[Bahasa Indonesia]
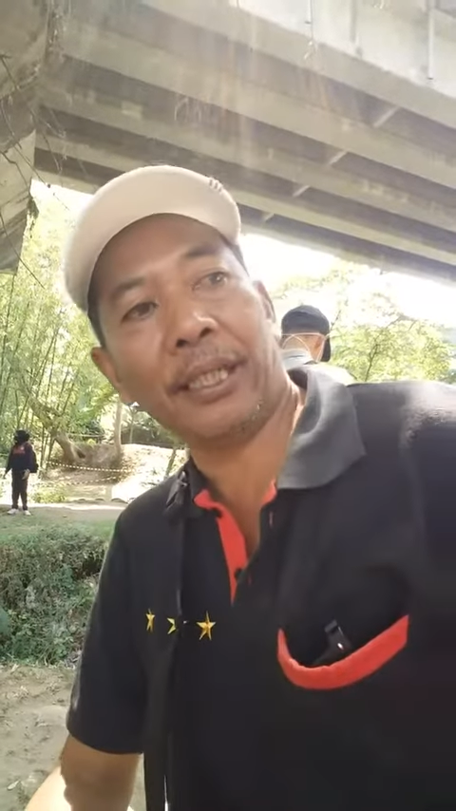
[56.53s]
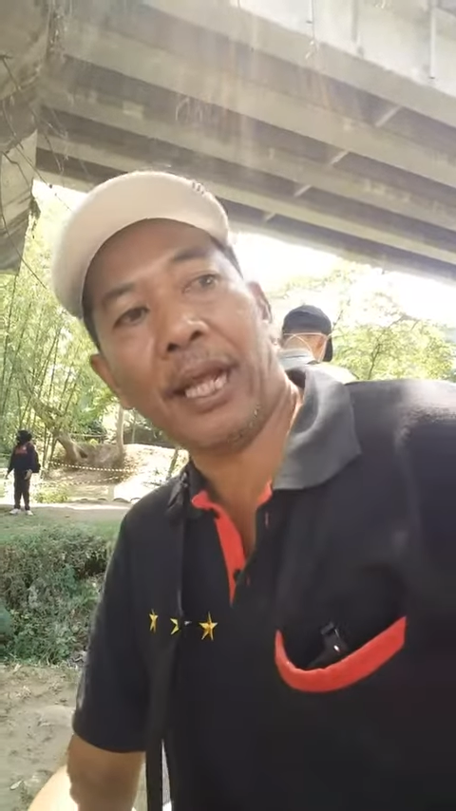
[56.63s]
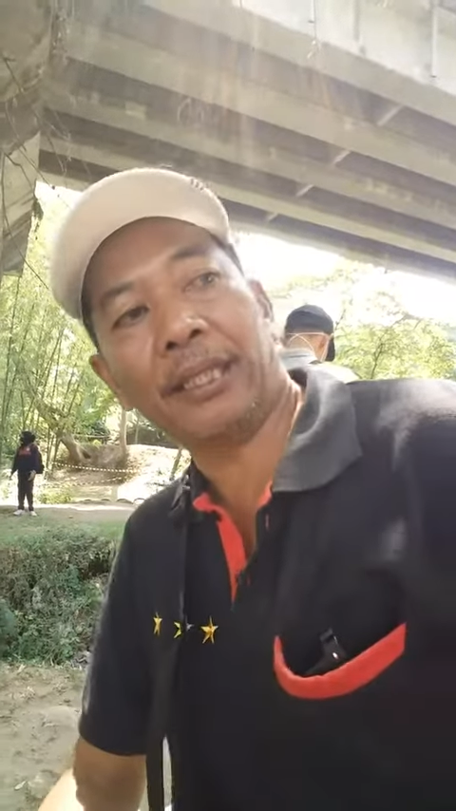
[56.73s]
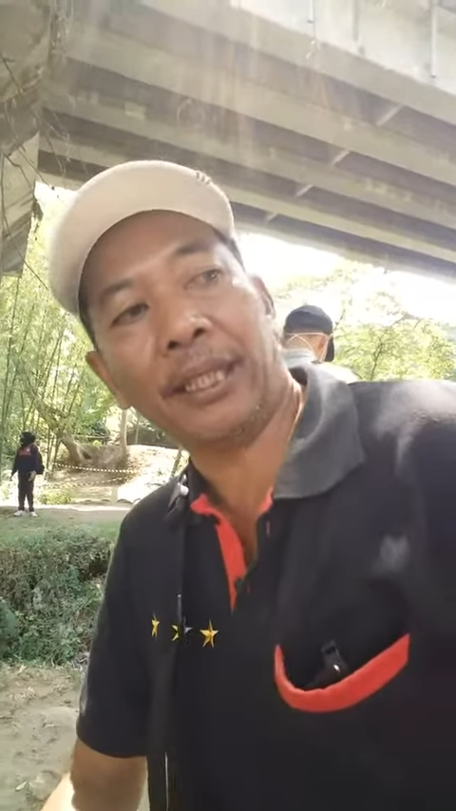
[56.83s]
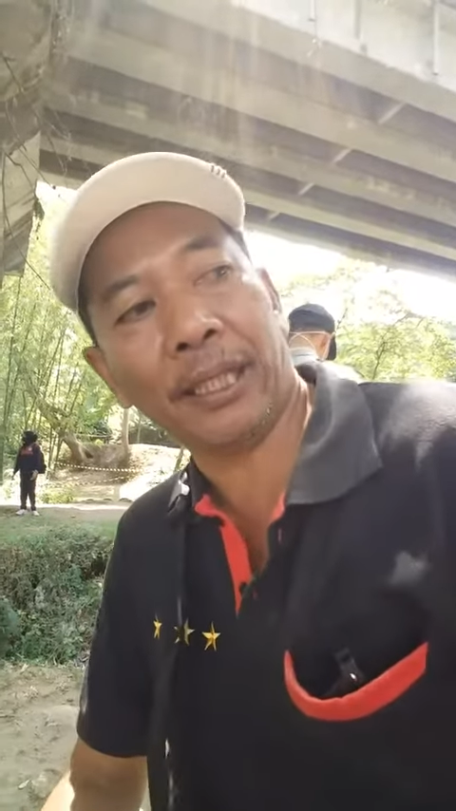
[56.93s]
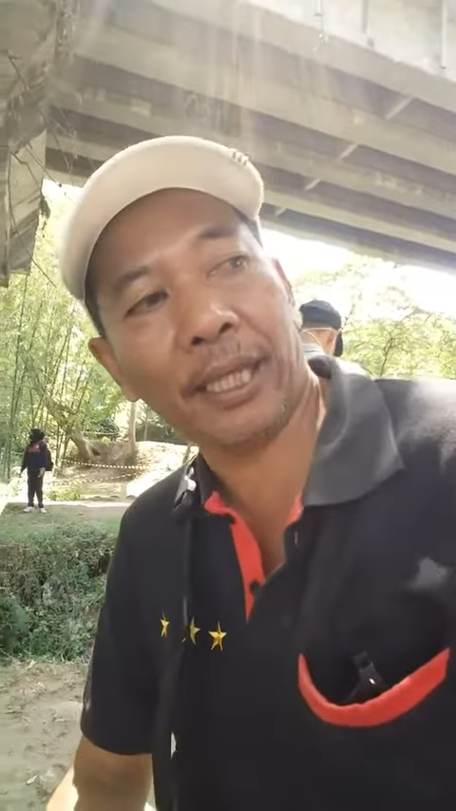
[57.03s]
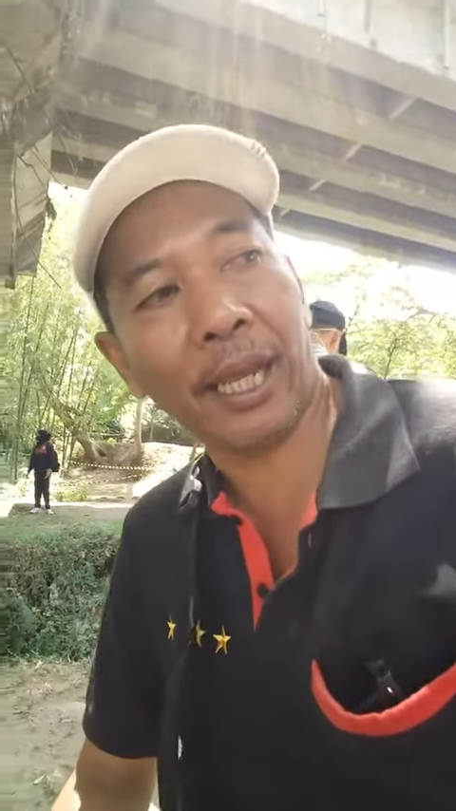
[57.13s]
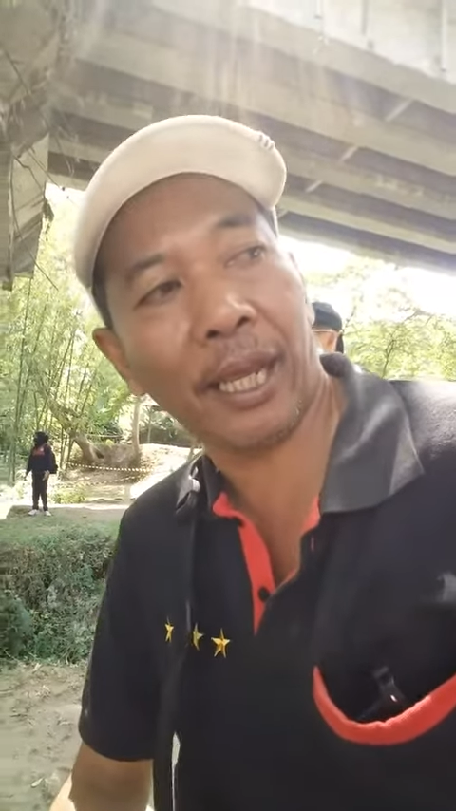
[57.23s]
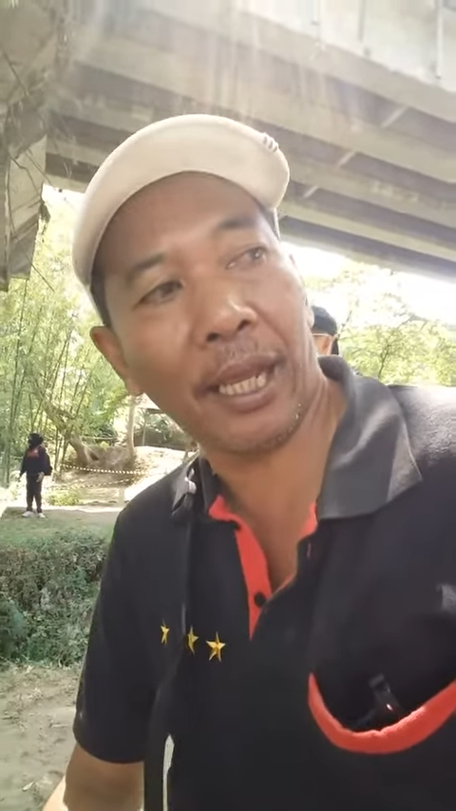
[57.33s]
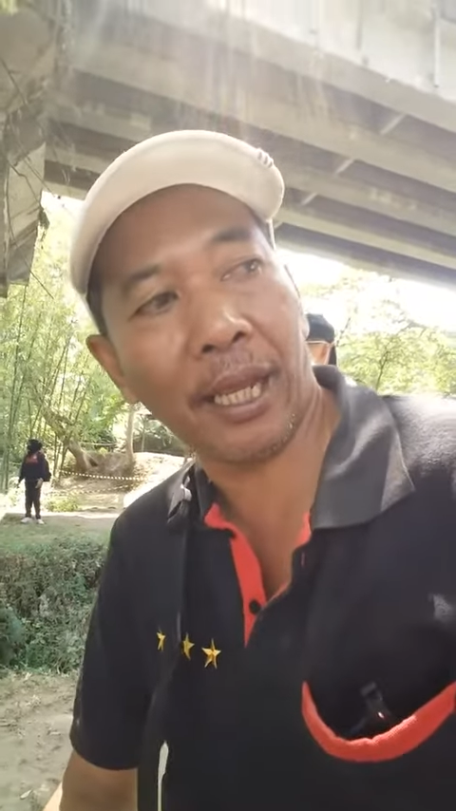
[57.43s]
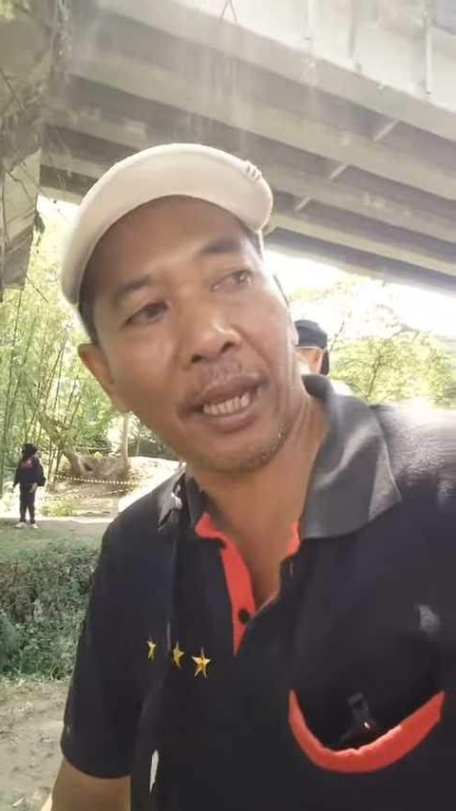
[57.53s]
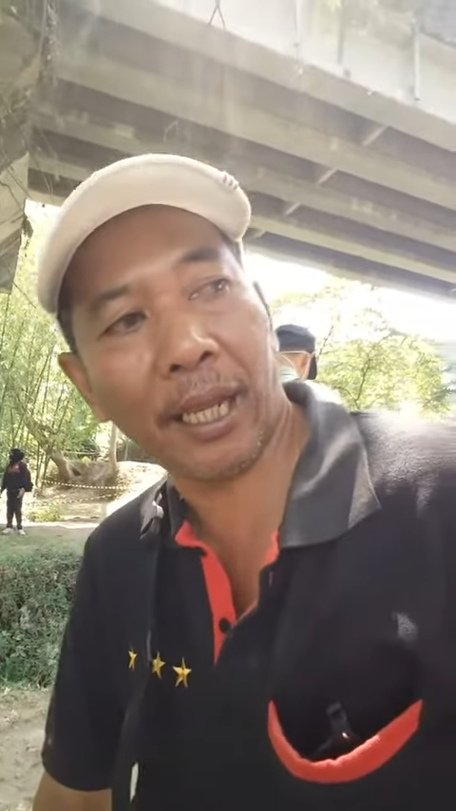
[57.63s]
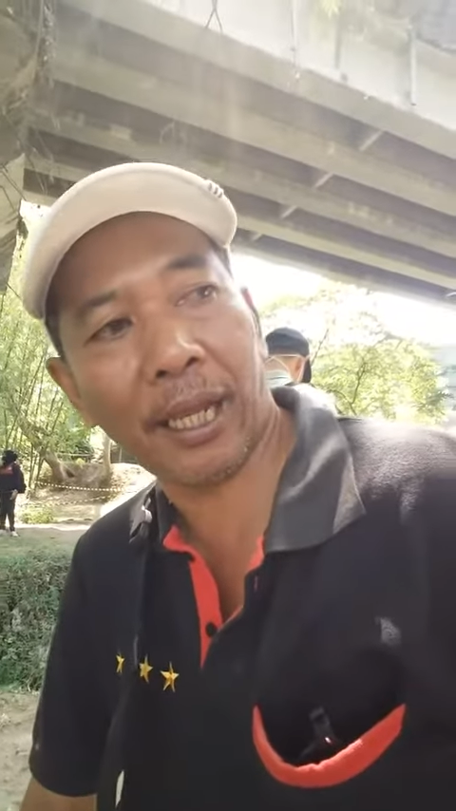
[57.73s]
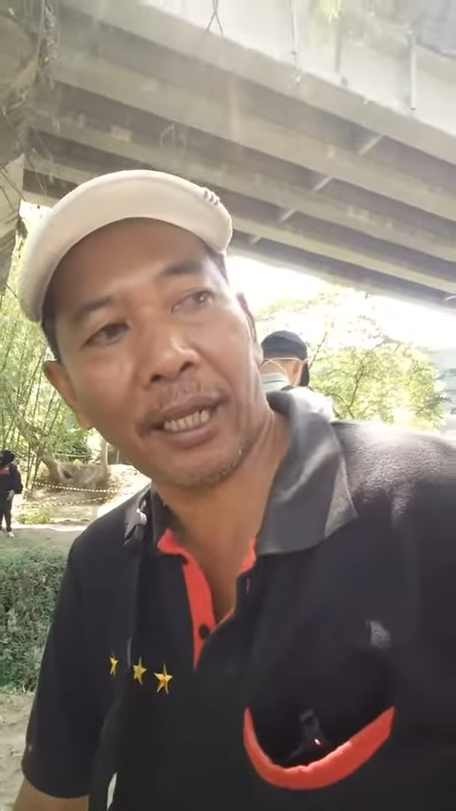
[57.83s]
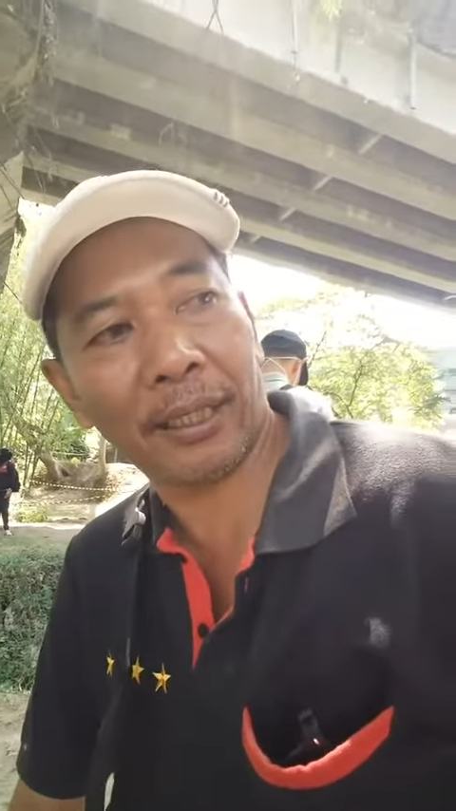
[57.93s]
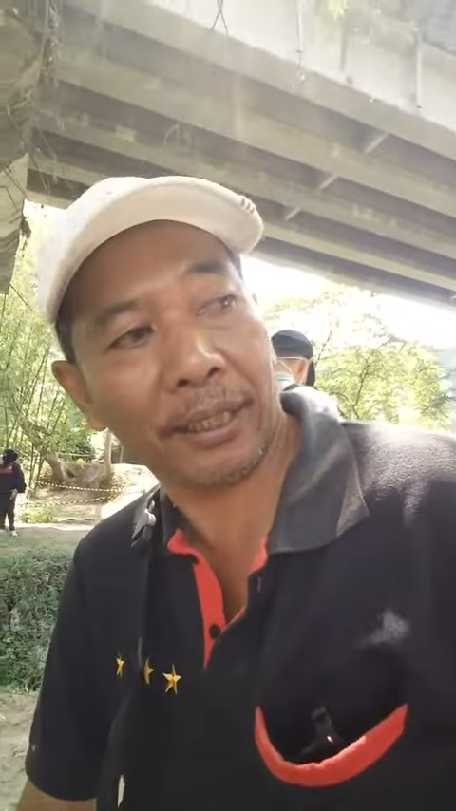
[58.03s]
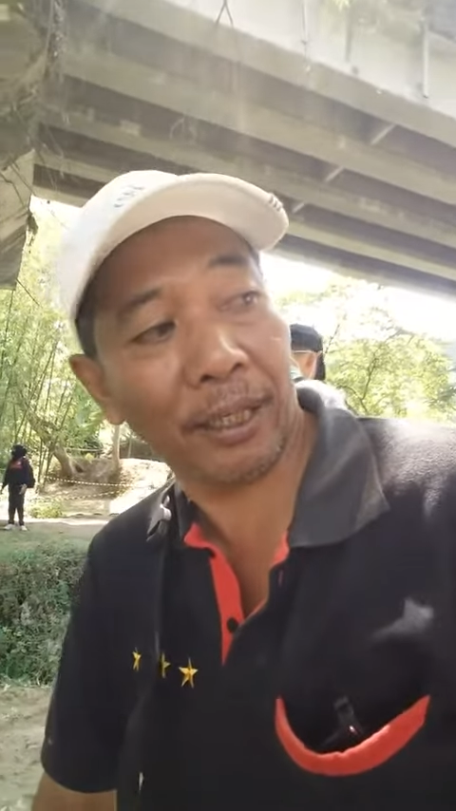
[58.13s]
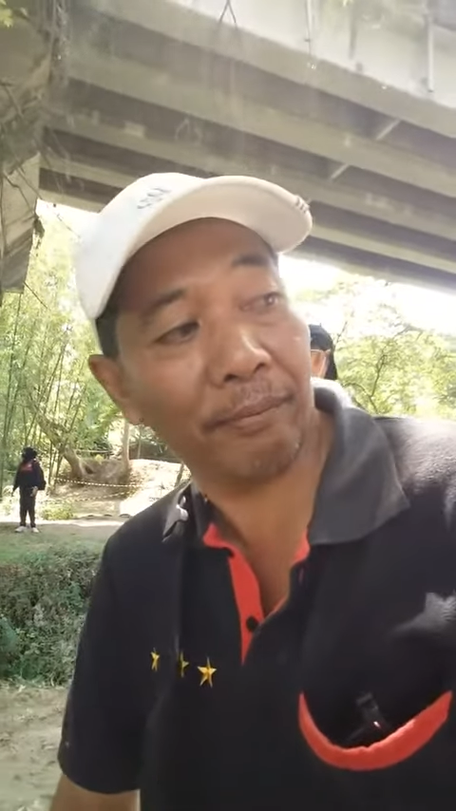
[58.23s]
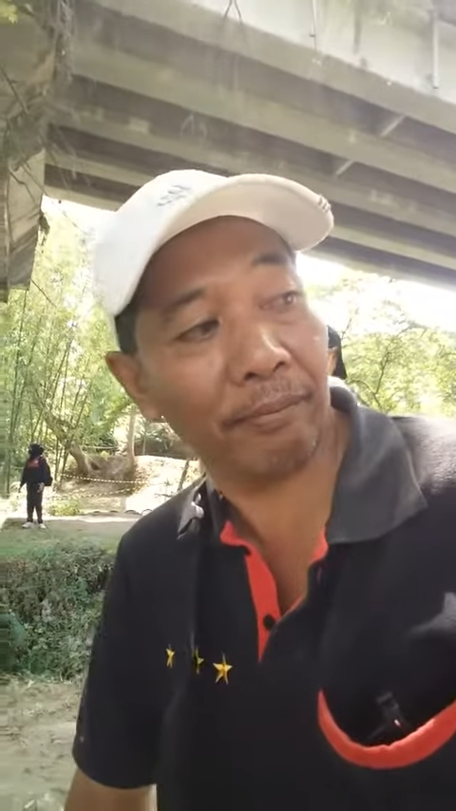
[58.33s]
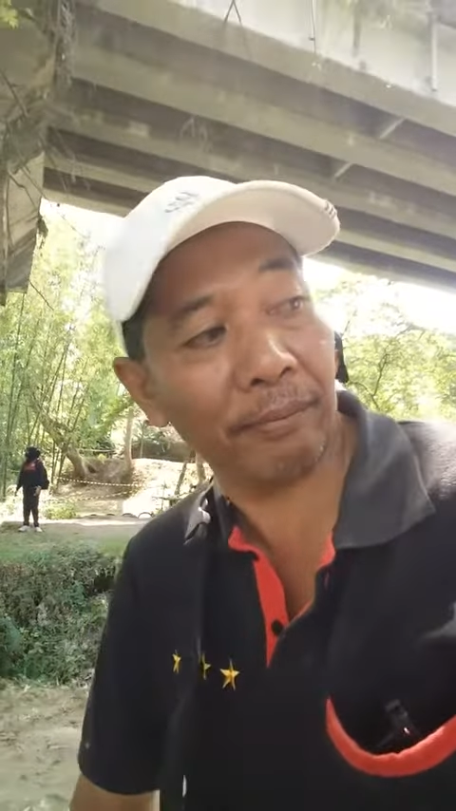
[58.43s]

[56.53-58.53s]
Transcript: ada tiga tim.